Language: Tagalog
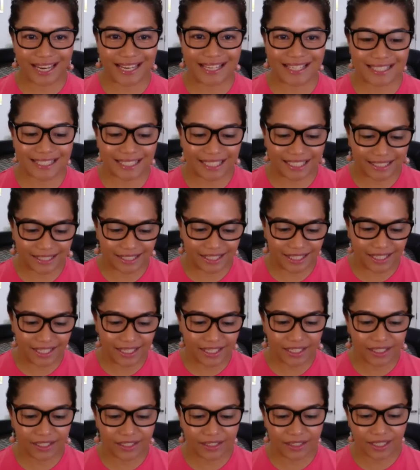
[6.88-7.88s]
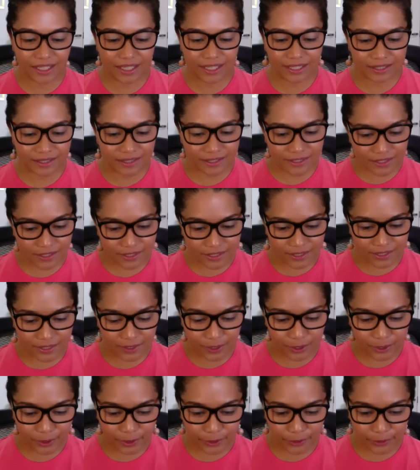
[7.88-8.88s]
Grace Stein here. It's
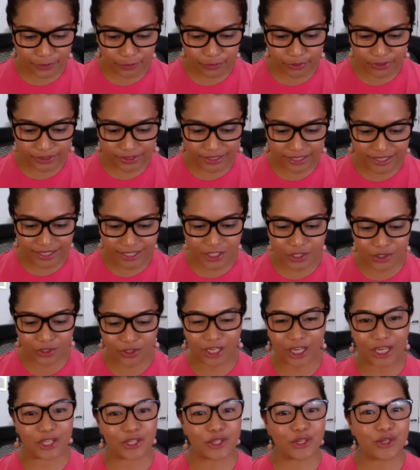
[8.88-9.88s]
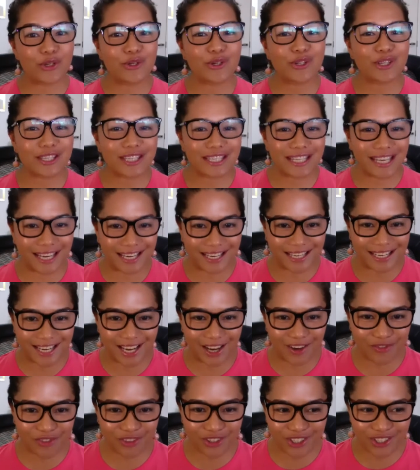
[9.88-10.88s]
uh, what day is today? Tuesday
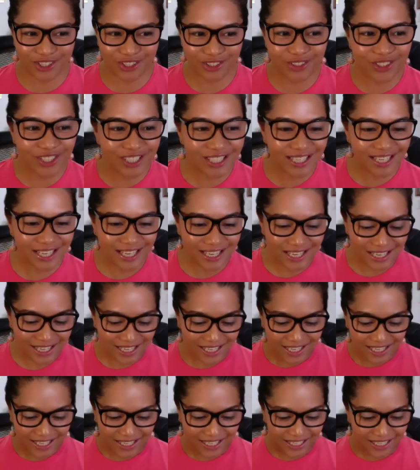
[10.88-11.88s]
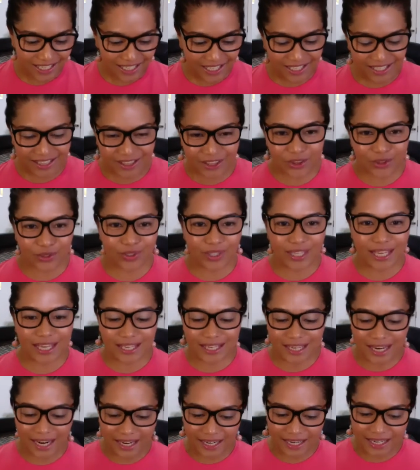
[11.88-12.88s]
afternoon. And
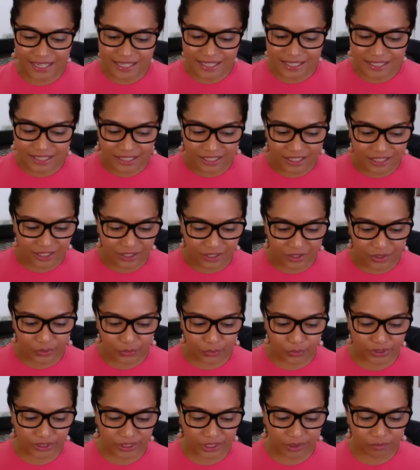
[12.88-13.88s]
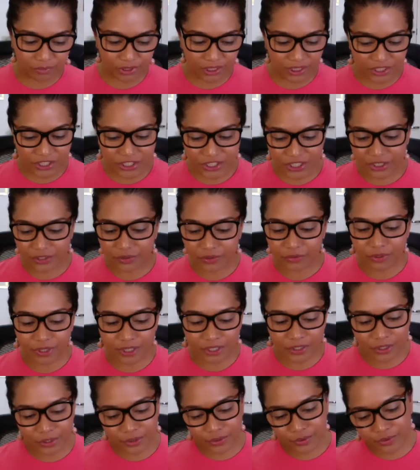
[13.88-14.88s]
today, guys, uh, what I'm gonna share
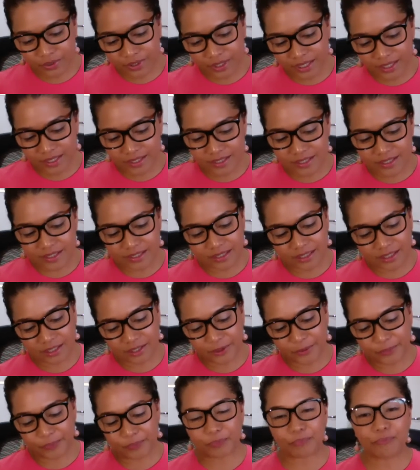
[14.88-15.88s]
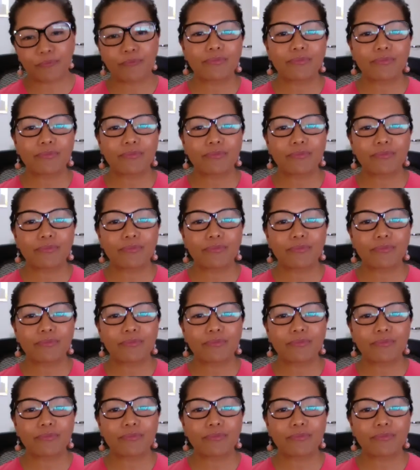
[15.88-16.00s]
with you is um,